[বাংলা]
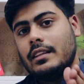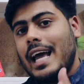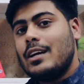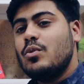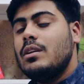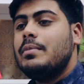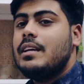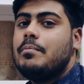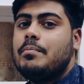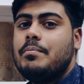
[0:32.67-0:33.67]
দ্যাট উইল বি
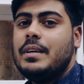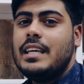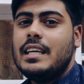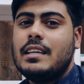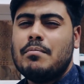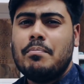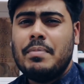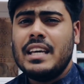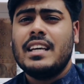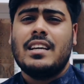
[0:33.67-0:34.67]
এ বিগ
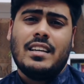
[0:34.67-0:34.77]
বিগ